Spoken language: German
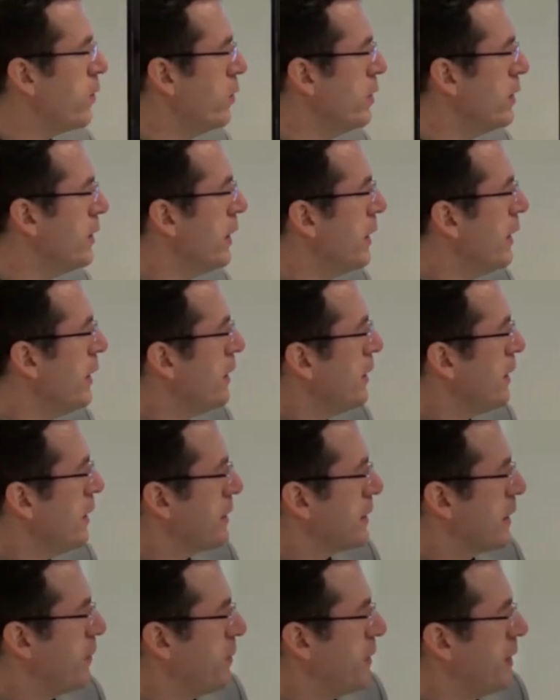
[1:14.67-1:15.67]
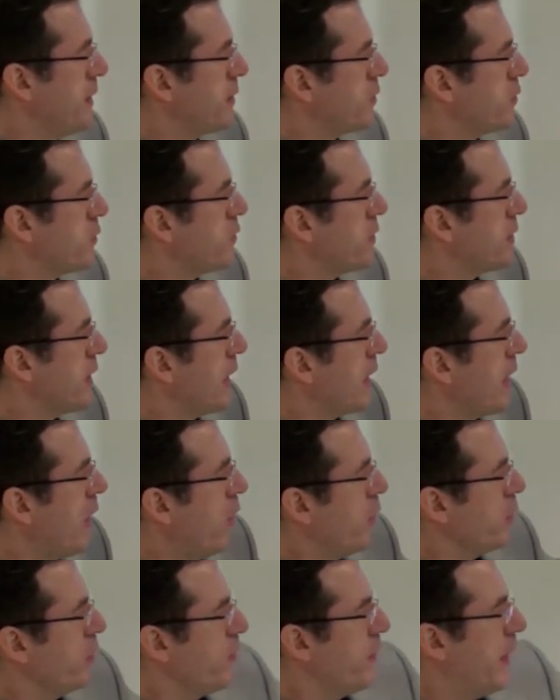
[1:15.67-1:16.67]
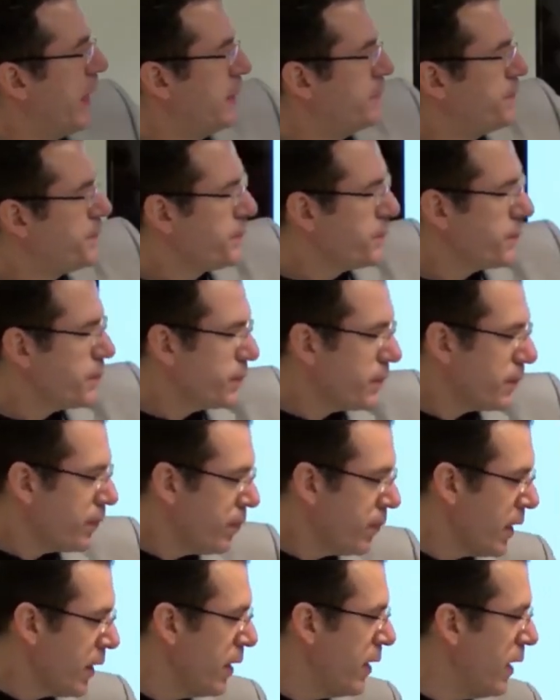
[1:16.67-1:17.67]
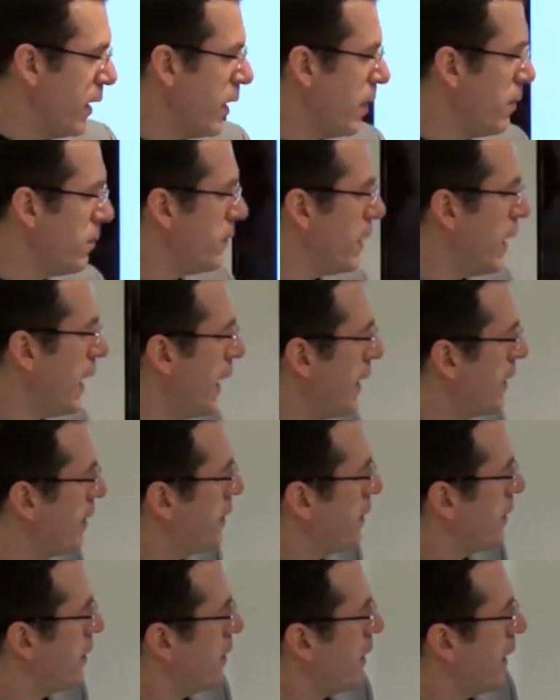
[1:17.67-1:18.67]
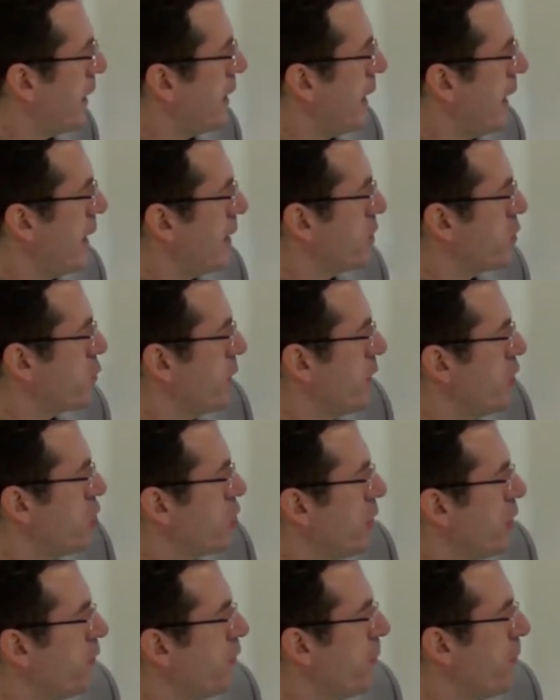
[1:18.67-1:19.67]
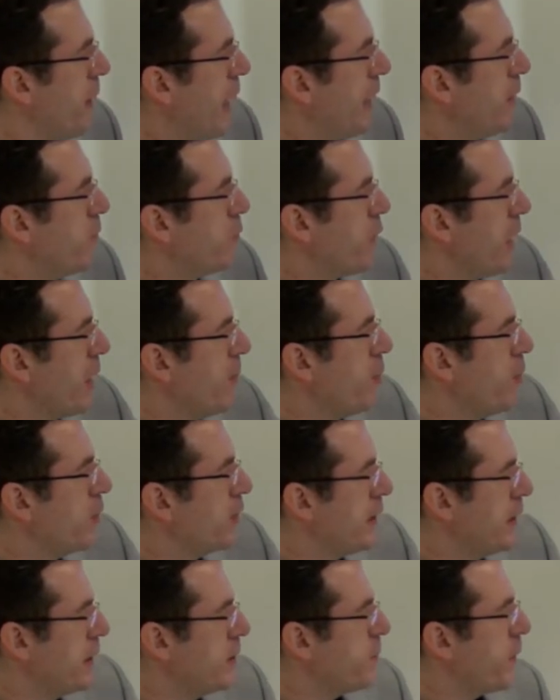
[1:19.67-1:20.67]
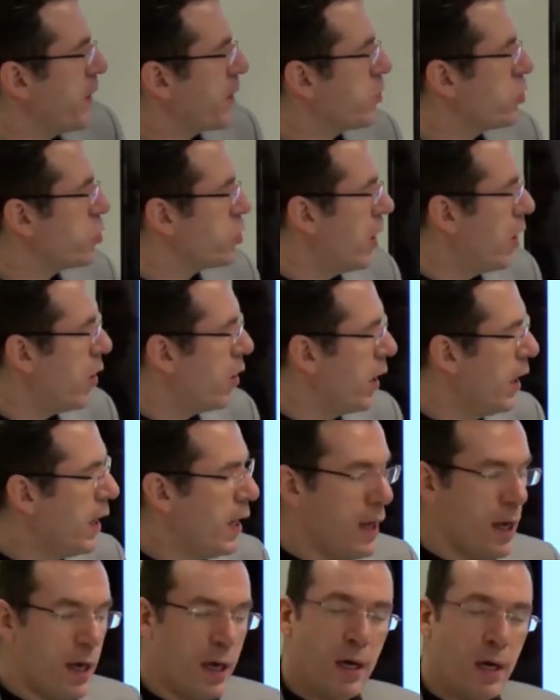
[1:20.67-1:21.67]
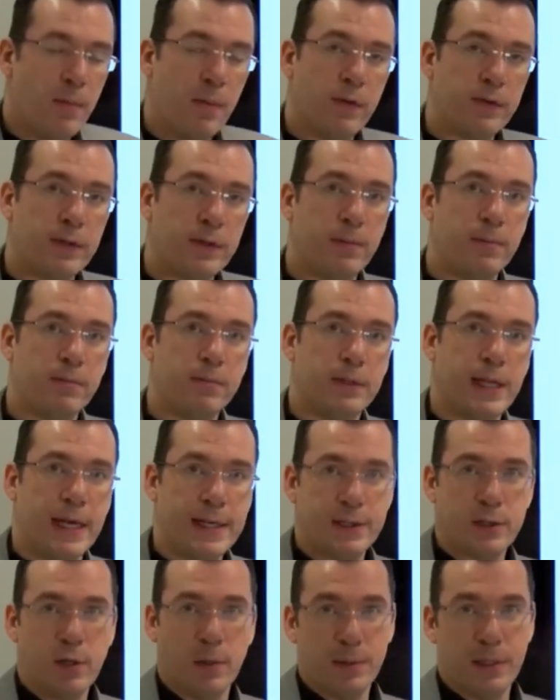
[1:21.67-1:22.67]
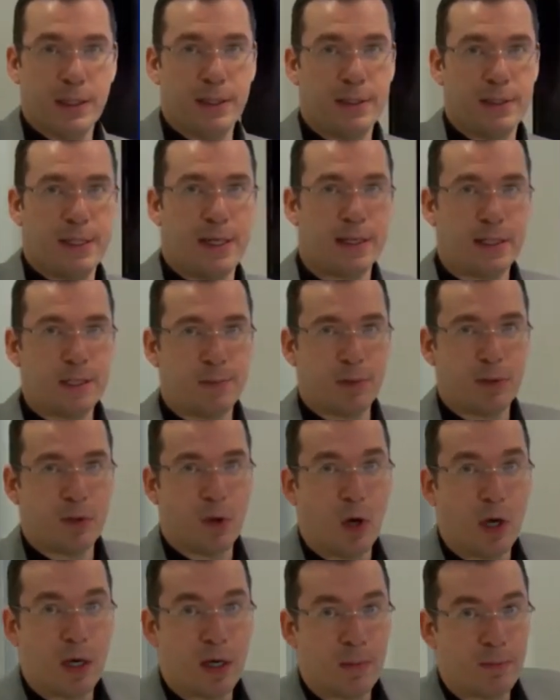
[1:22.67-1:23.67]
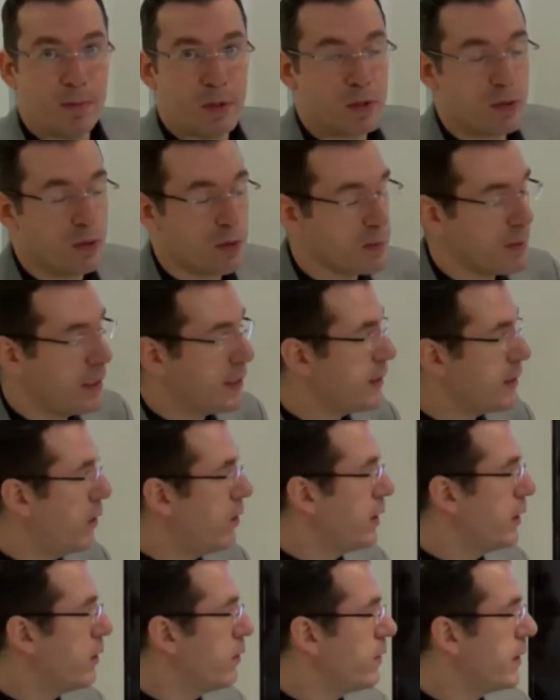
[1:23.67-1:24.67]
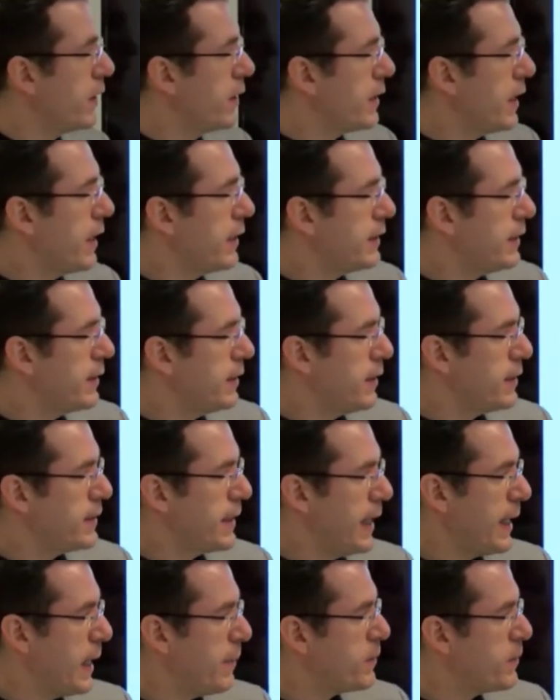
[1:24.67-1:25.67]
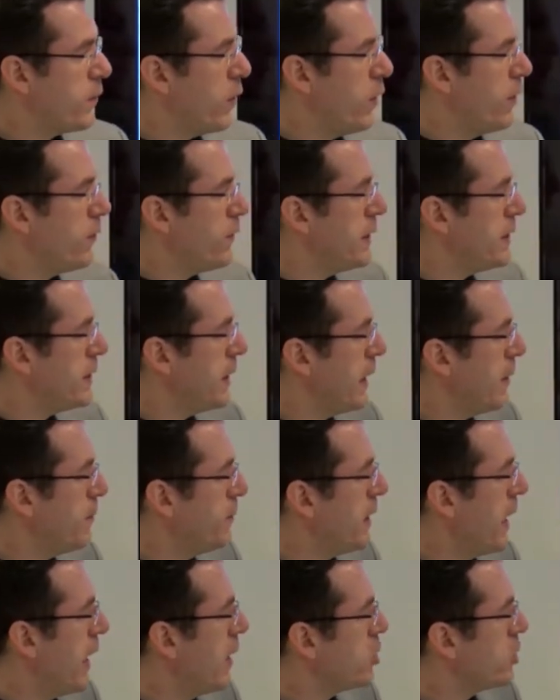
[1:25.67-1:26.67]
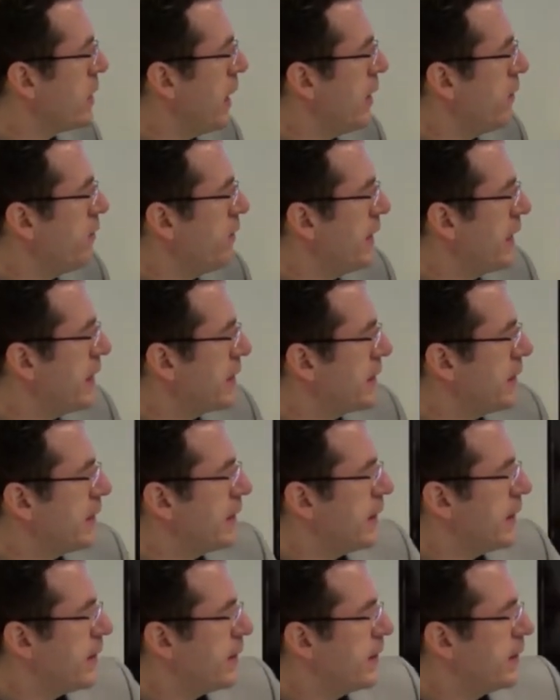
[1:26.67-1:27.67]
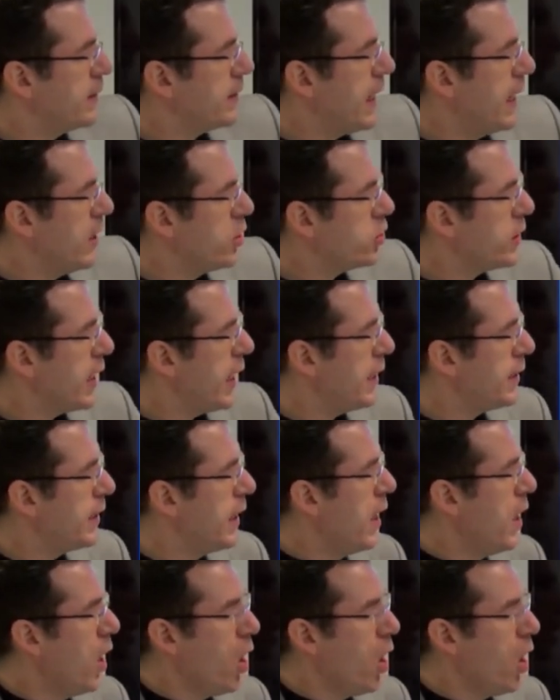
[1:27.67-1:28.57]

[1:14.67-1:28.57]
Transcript: und es gibt hier sozusagen auch nochmal ähm, eine, einen Screenshot von meinem Rainbow, den ich praktisch auch ähm, auf dem Desktop, den ich täglich betreue, beziehungsweise auch hin und wieder da die Setups veröffentliche, eben darstelle, wie das sich hier darstellt.